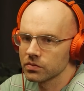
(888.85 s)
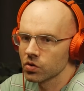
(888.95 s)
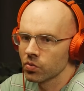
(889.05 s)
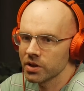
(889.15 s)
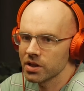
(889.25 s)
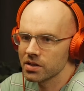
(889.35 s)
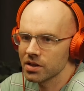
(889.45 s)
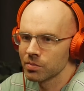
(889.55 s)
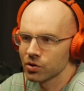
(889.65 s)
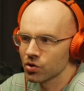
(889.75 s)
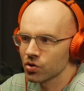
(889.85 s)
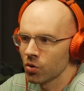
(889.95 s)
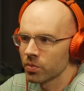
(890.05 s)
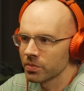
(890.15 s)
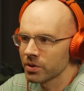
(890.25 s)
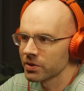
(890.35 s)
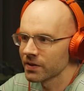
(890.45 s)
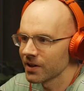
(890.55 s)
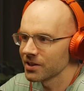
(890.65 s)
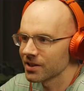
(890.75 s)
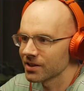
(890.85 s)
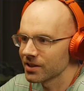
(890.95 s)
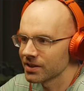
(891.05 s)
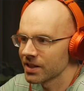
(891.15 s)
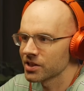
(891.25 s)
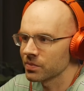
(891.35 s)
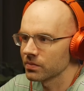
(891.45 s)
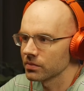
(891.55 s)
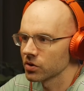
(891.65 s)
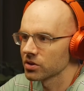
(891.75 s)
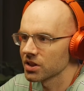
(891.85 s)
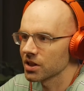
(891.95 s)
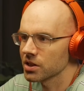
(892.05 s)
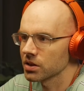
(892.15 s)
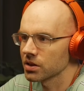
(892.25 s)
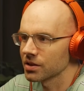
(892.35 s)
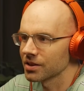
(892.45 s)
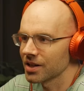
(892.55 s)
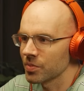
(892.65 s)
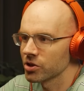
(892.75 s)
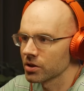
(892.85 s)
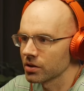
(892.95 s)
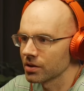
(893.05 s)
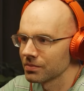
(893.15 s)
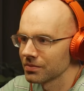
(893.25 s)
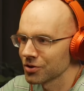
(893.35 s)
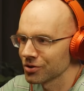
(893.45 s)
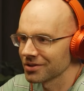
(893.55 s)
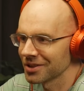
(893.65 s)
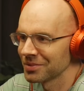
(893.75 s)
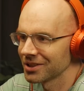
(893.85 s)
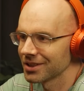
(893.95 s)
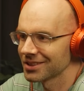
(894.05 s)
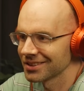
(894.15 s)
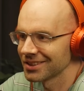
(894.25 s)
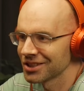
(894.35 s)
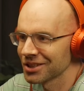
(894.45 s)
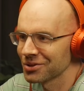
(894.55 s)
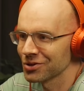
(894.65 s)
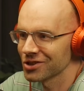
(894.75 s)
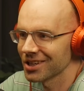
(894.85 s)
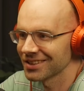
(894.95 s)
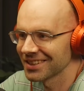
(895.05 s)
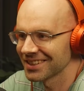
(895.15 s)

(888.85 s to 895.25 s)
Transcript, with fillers: ну, у меня есть как бы тоже опыт преподавания детям, ну, достаточно обширный, потому что как бы есть дети, которые изучают